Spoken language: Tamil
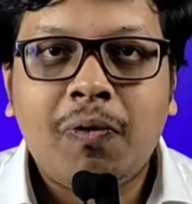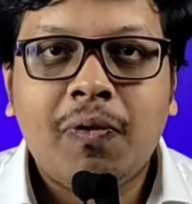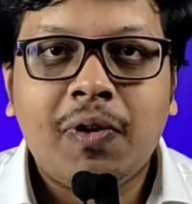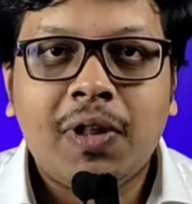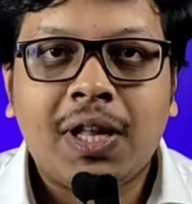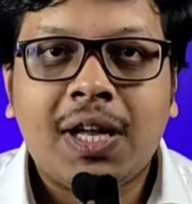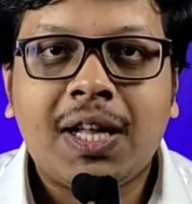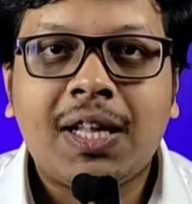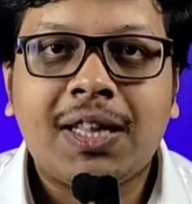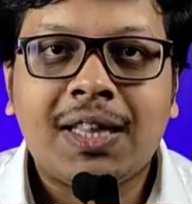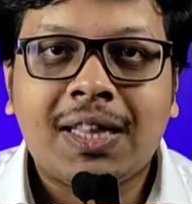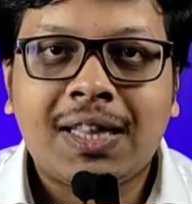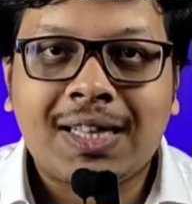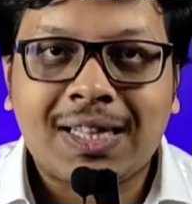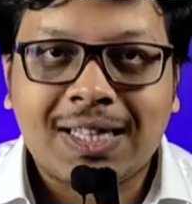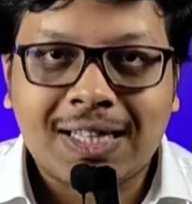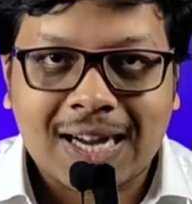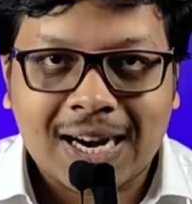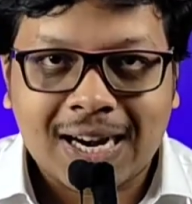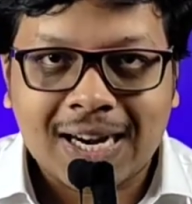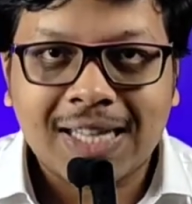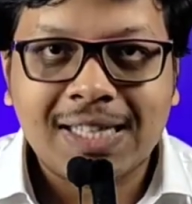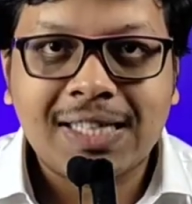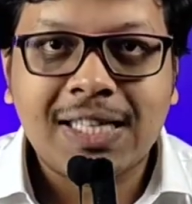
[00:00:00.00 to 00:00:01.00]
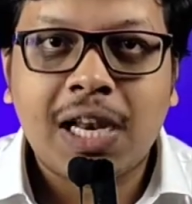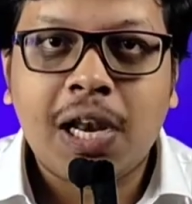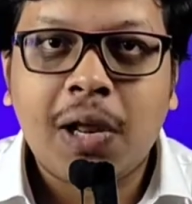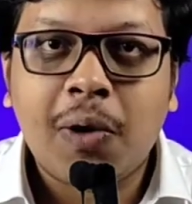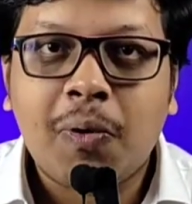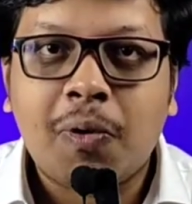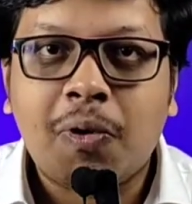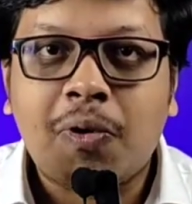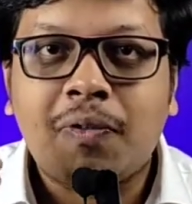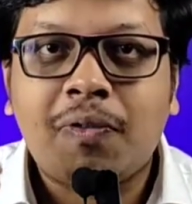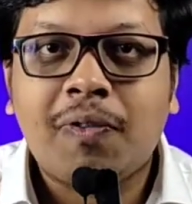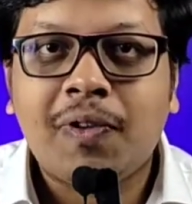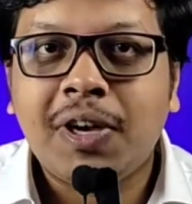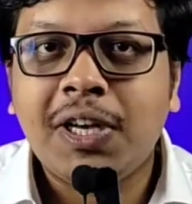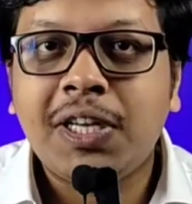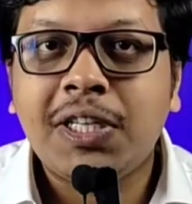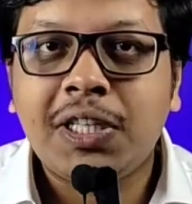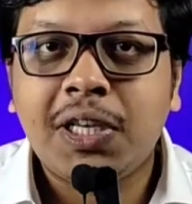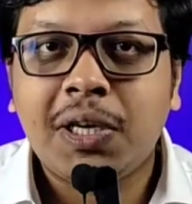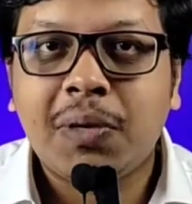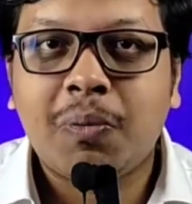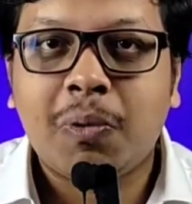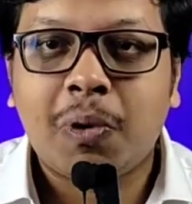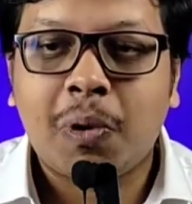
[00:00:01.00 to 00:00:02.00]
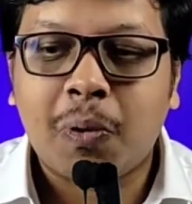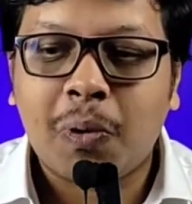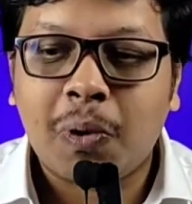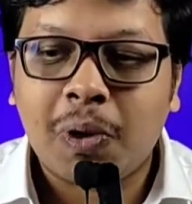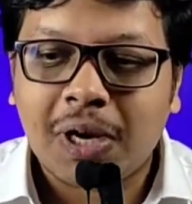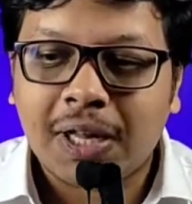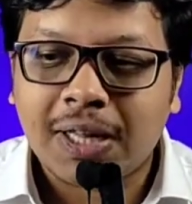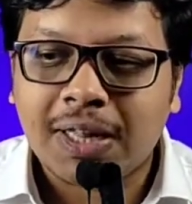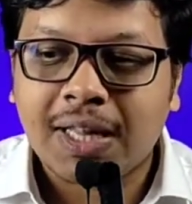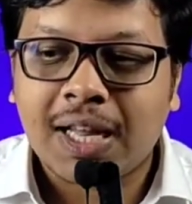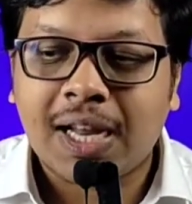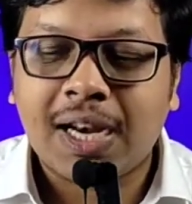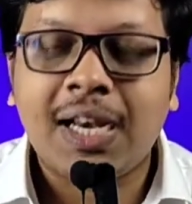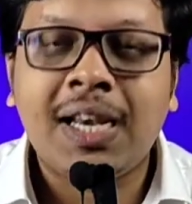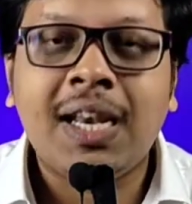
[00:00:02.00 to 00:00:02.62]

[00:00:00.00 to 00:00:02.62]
லூஃபி தான் கடைசியில் ஒரு ஃபினிஷிங் ப்ளோவோ இல்லை